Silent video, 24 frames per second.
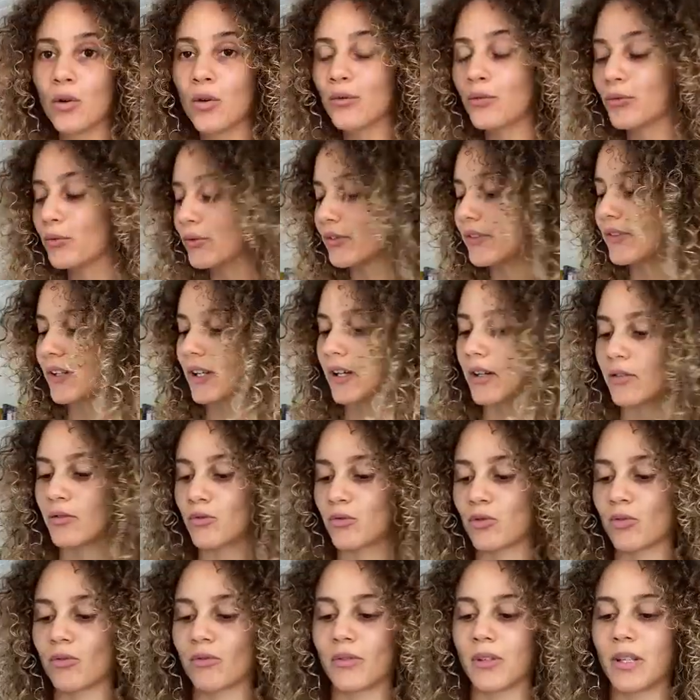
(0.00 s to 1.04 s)
le fond de teint
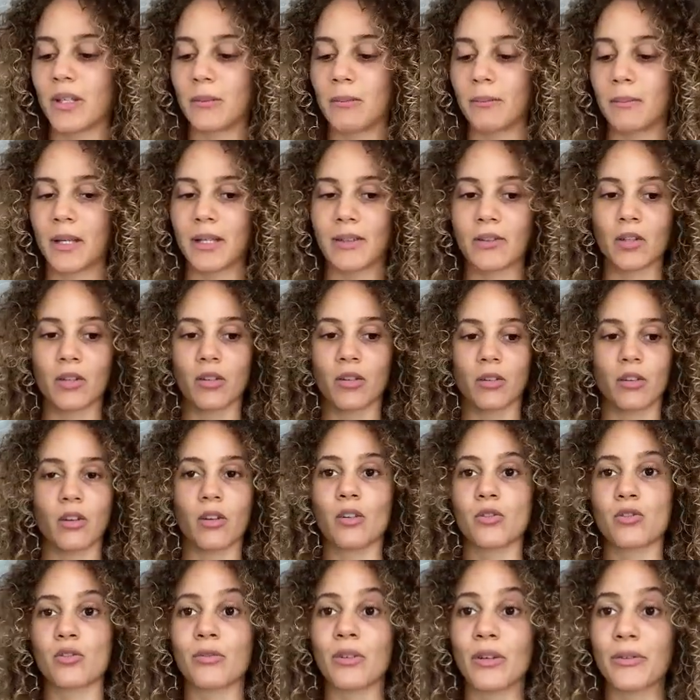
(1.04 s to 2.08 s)
je vais mettre,
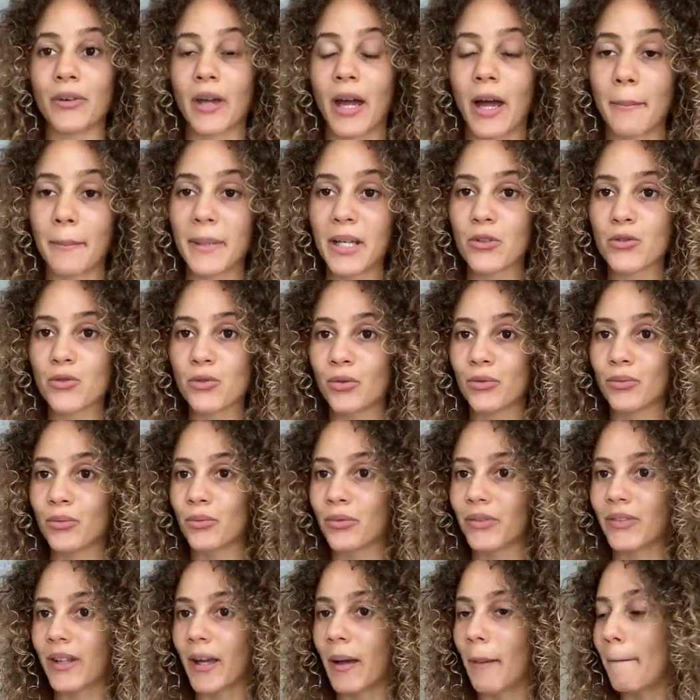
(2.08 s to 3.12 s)
je vais faire un mélange de fond
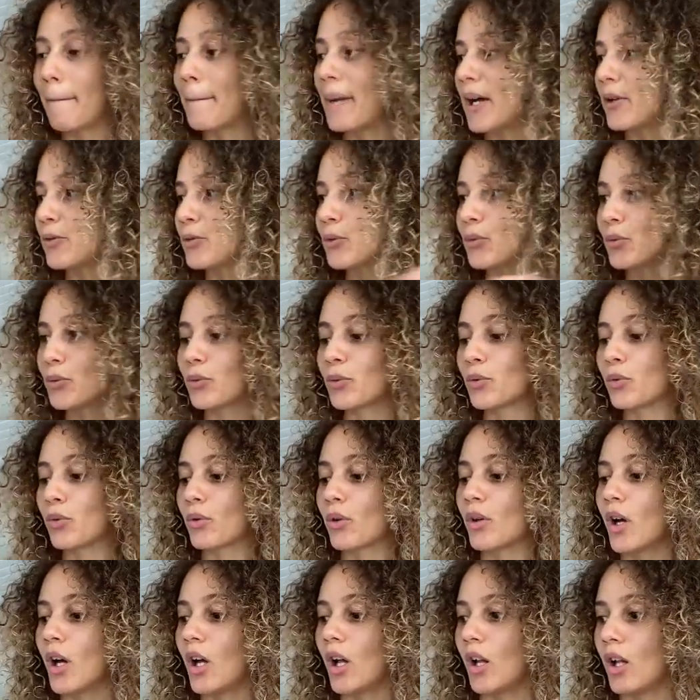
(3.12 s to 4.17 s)
de teint parce que
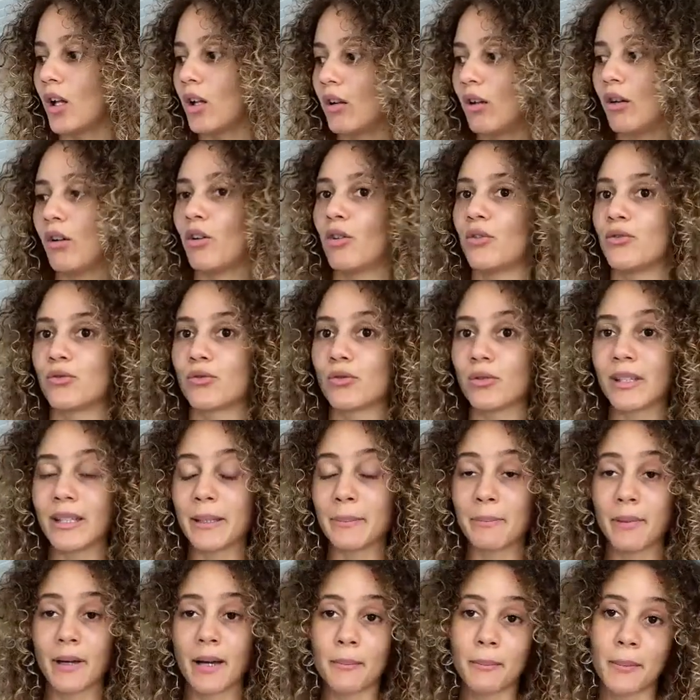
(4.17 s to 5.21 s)
euh, je n'ai
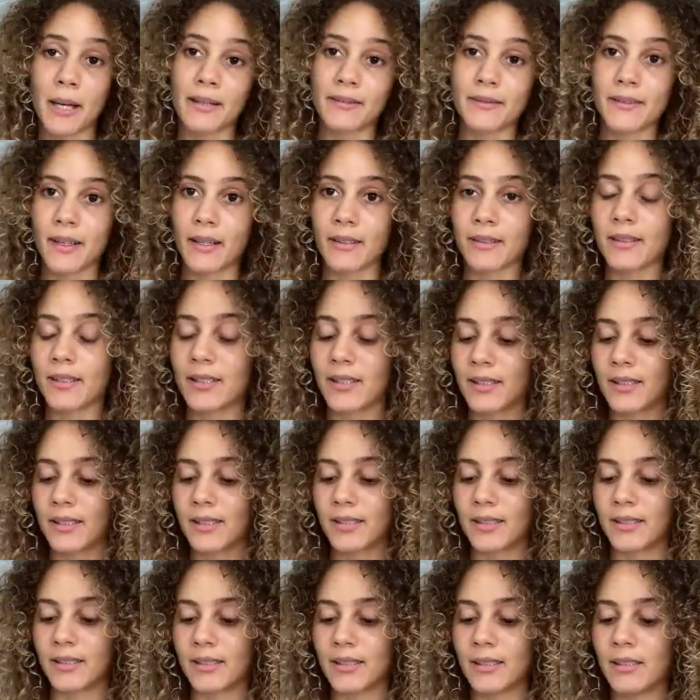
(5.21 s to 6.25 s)
pas ma teinte
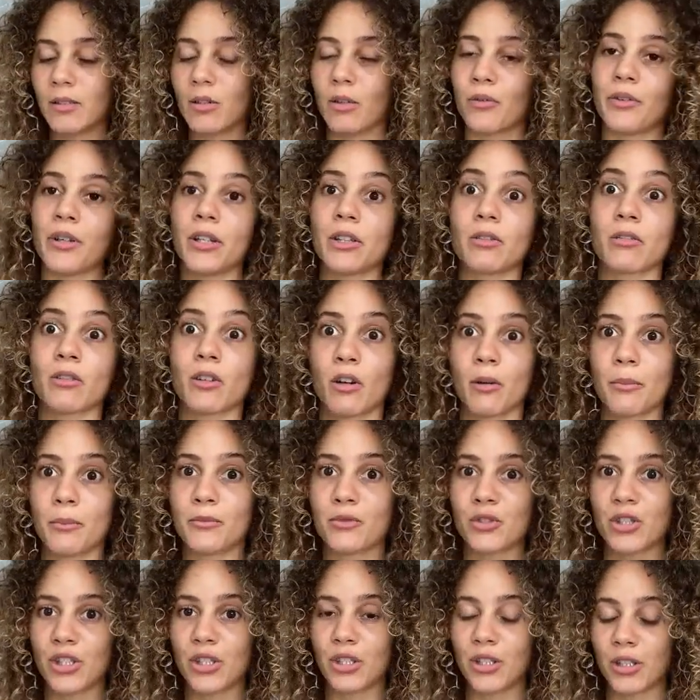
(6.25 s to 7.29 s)
ici. En fait, comme
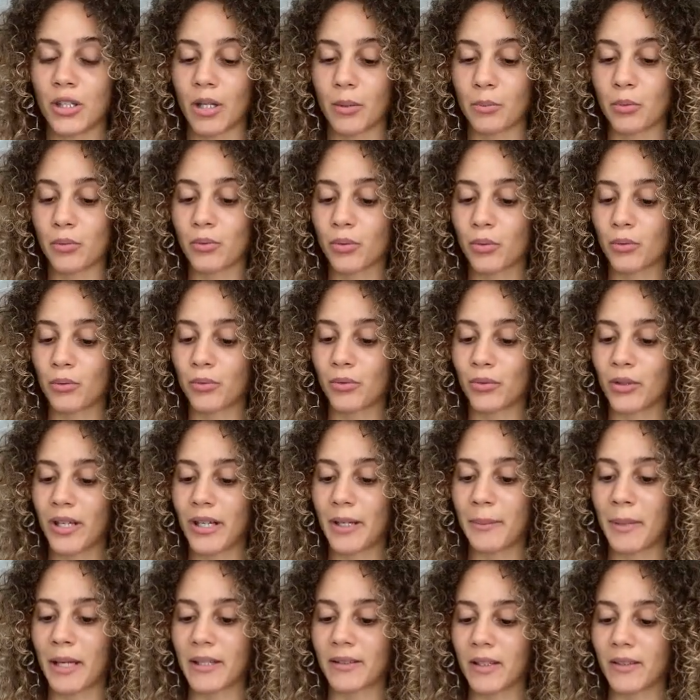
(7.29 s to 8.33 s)
j'ai été un peu sur le
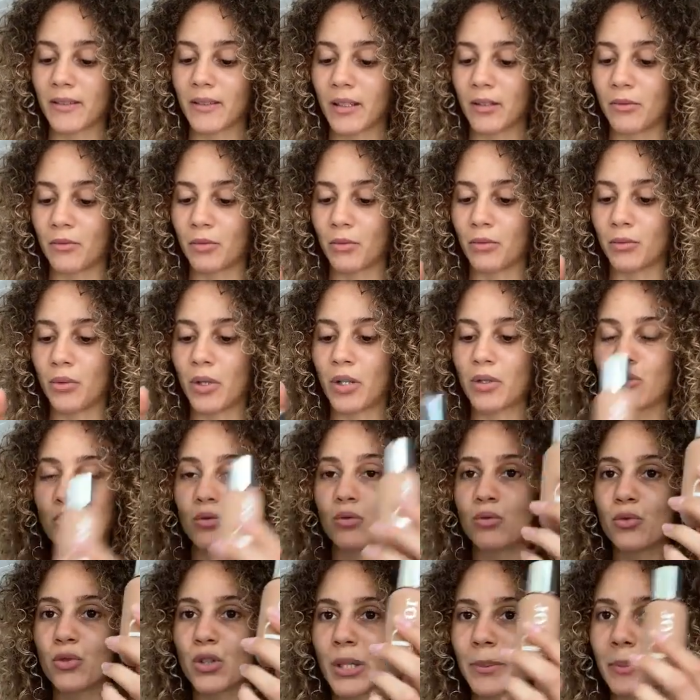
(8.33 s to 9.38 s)
soleil, ma teinte a évolué. Du
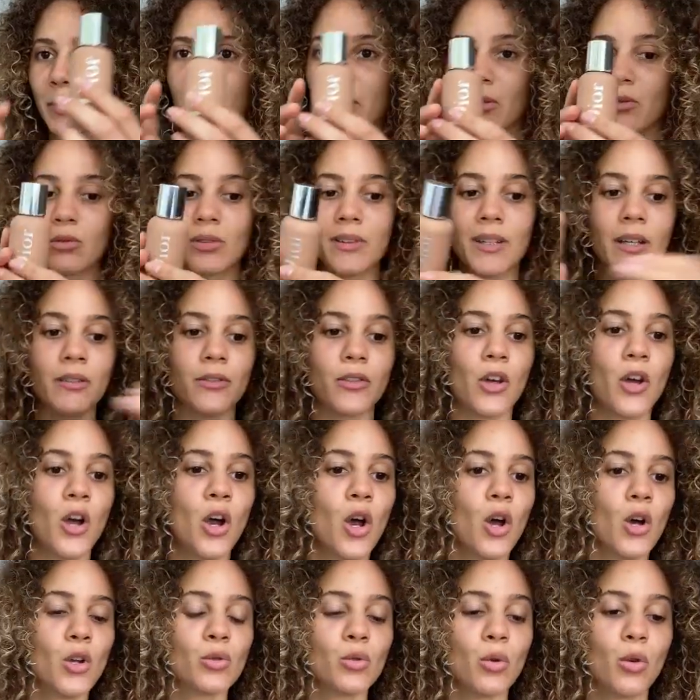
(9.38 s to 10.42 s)
coup, j'ai pris une teinte
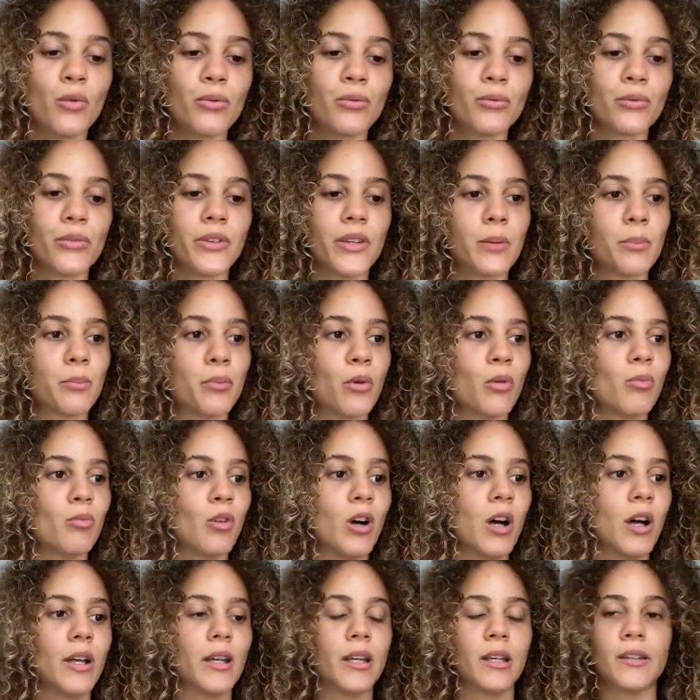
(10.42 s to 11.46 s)
trop foncée pour
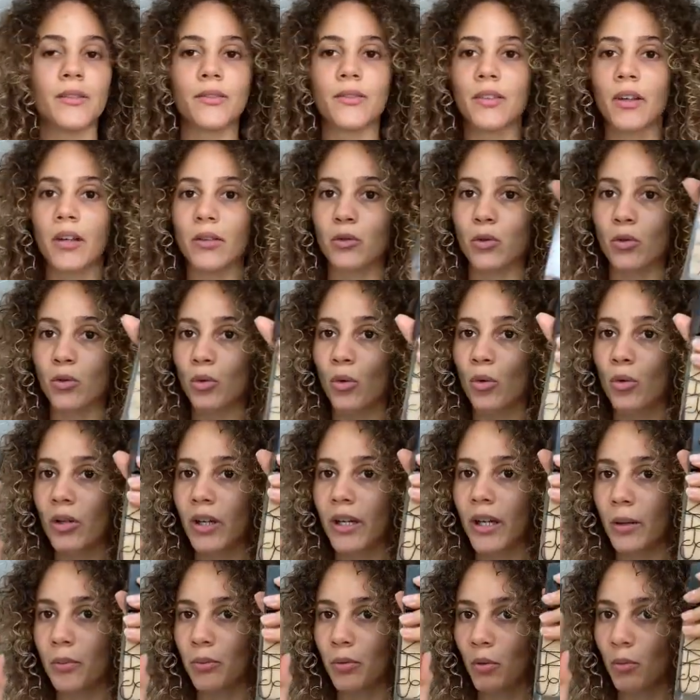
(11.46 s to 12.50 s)
moi et une teinte trop
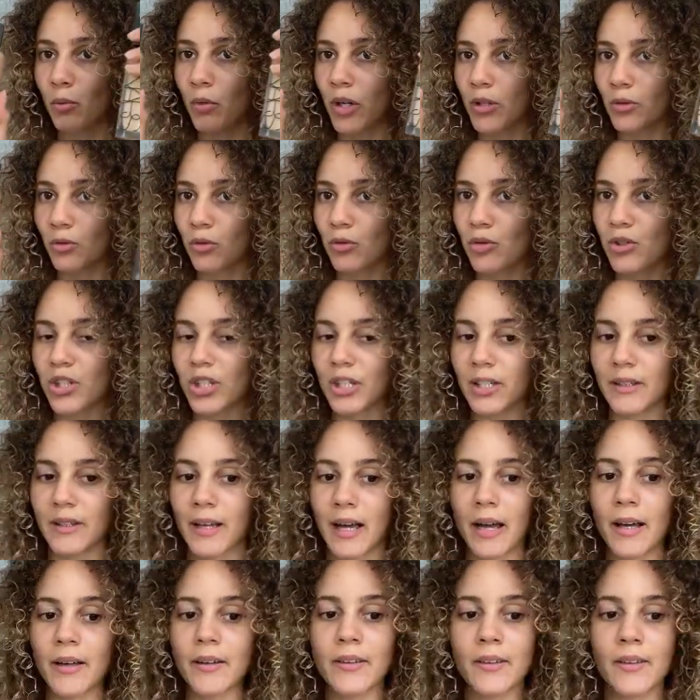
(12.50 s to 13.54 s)
claire pour moi de chez
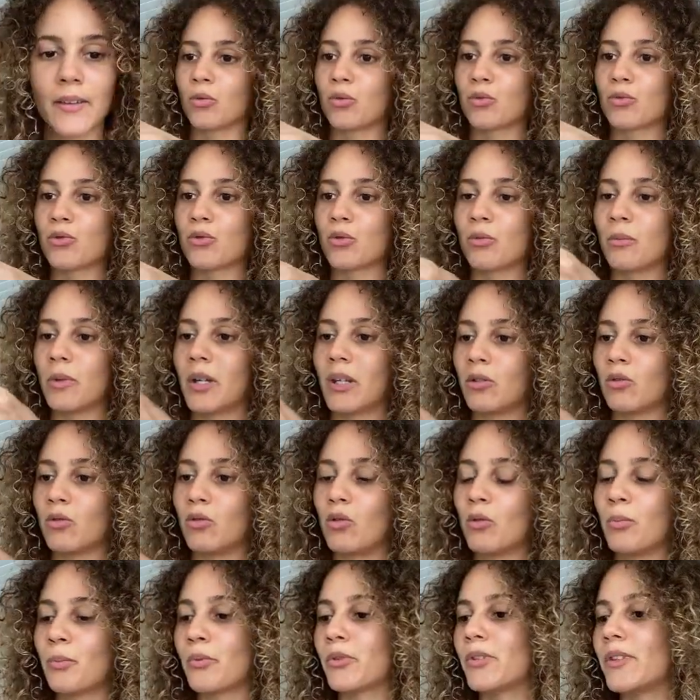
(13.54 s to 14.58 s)
Nars. Donc je mets
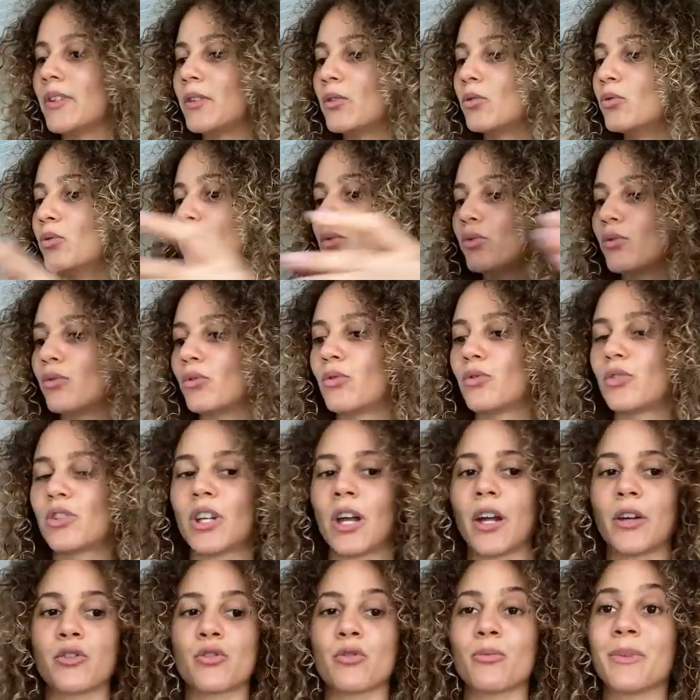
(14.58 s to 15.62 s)
deux petites gouttes de
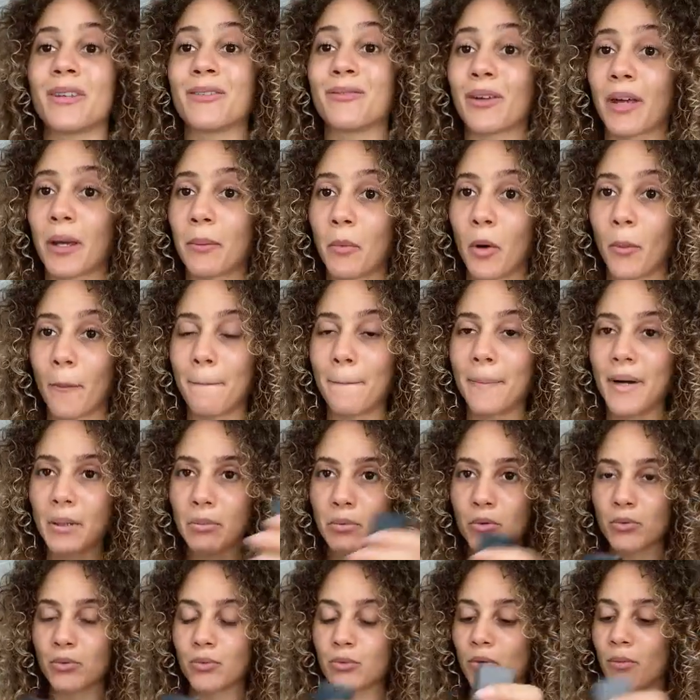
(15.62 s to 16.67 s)
chaque. Je mets vraiment pas
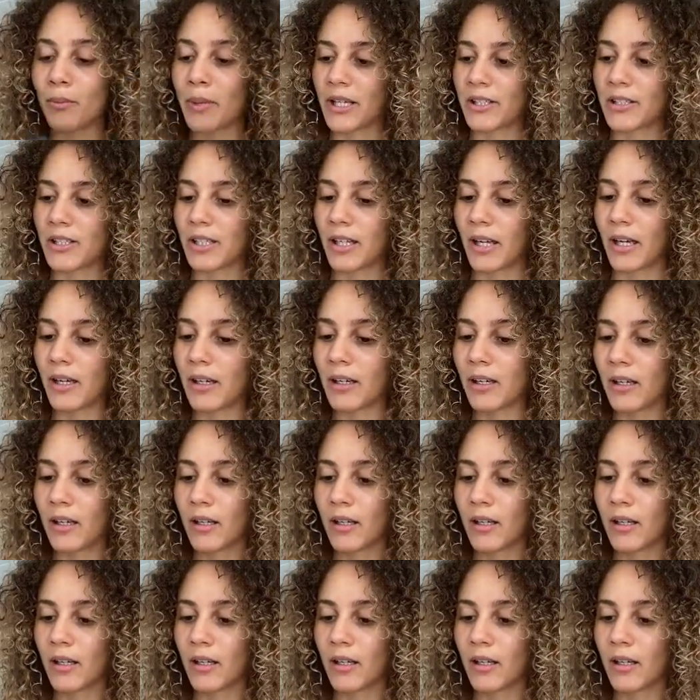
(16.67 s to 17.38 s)
beaucoup de matière.